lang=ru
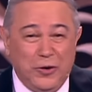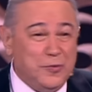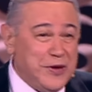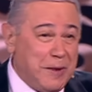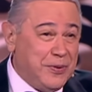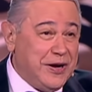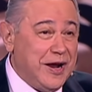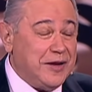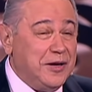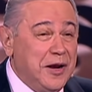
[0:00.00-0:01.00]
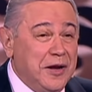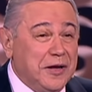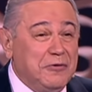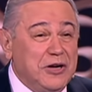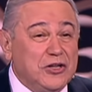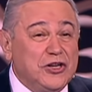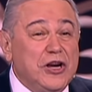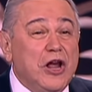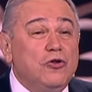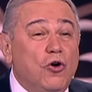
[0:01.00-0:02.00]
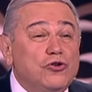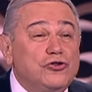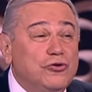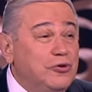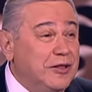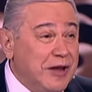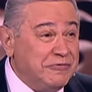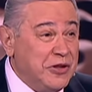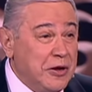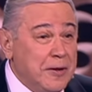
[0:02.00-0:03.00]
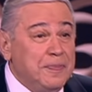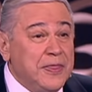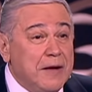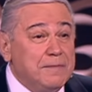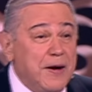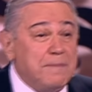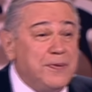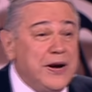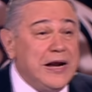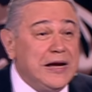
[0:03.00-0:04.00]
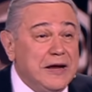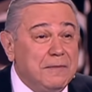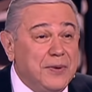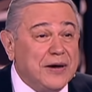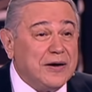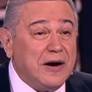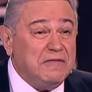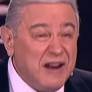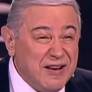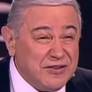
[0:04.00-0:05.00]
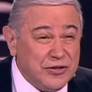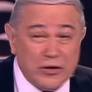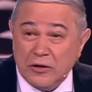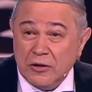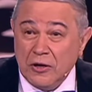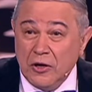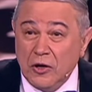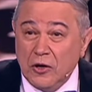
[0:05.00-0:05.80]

он у меня приятель говорит жене, ночью главное – попрыгай по кровати,